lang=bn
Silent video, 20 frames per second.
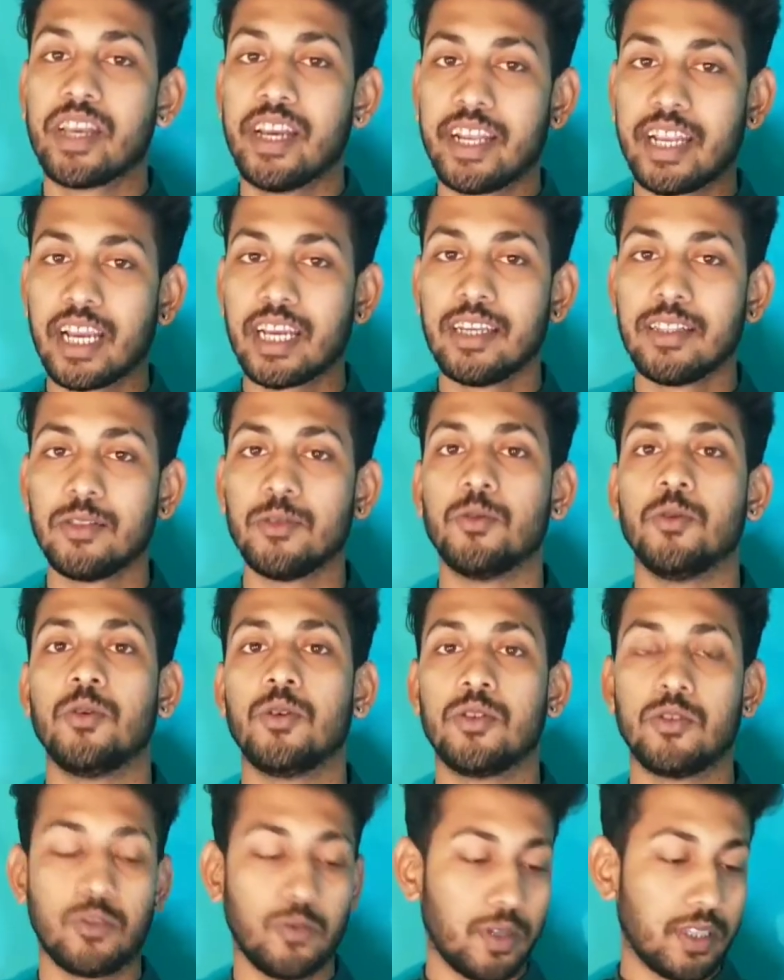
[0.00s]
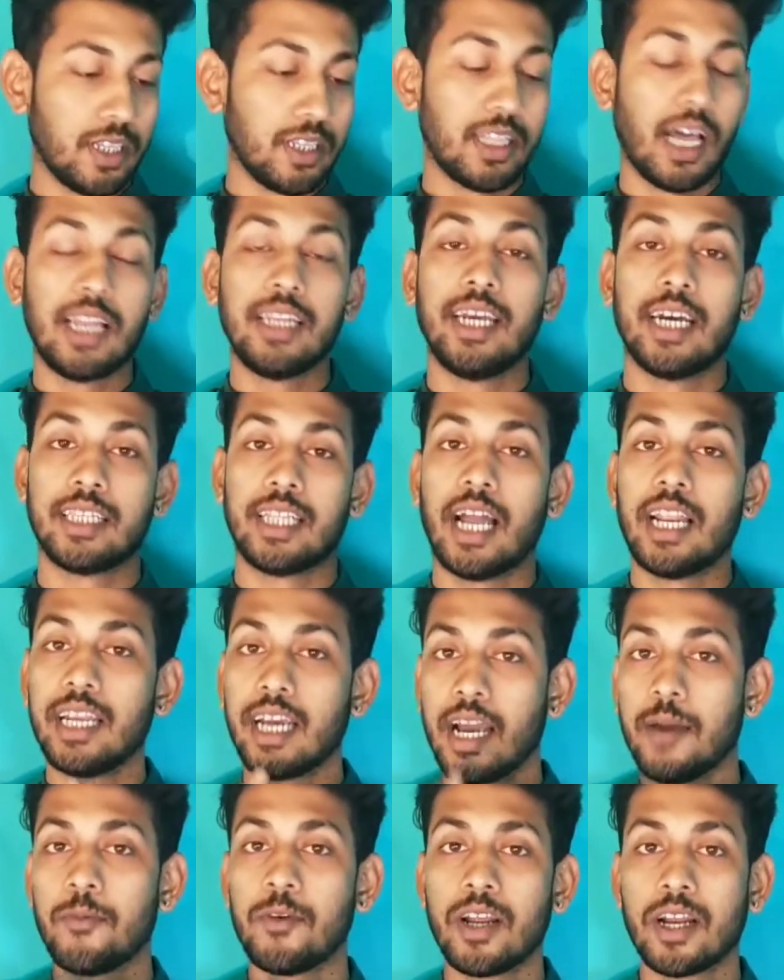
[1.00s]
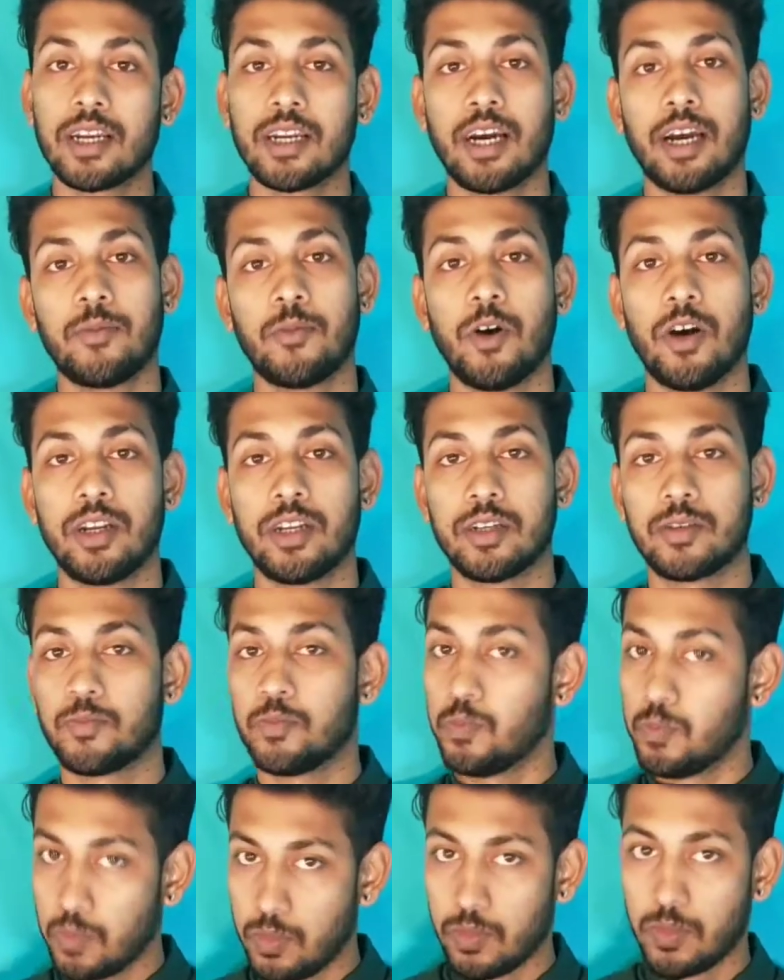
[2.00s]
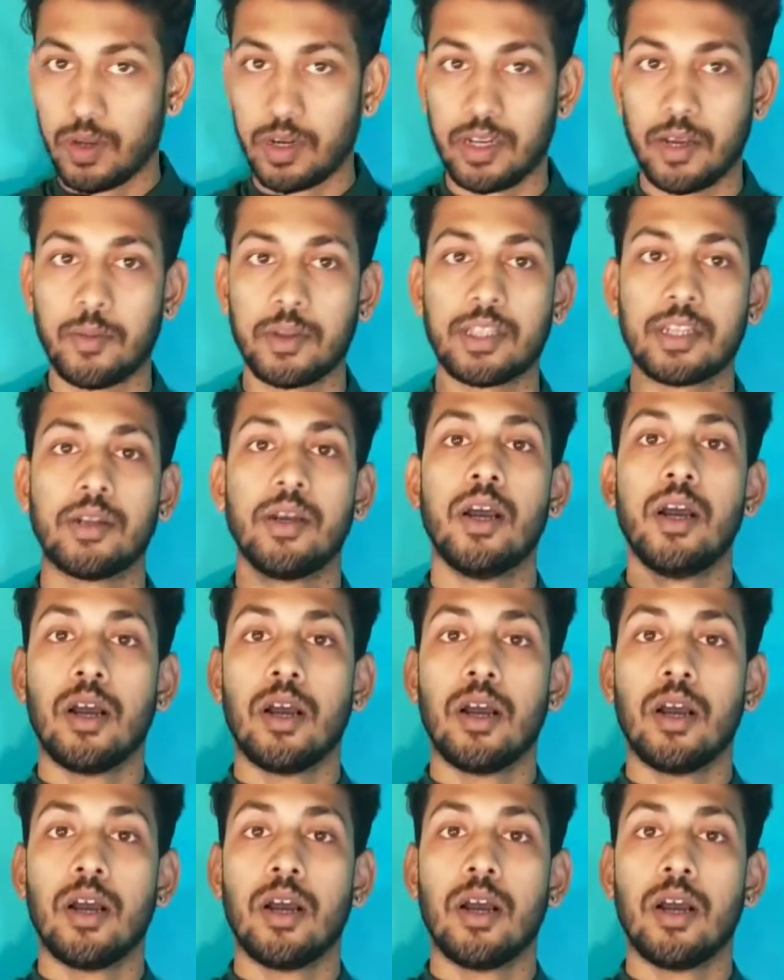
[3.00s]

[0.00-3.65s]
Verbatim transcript: এটা কিন্তু তোমাদের দালিয়া দালিয়া এমন একটা কার্বোহাইড্রেট মানে আমাদের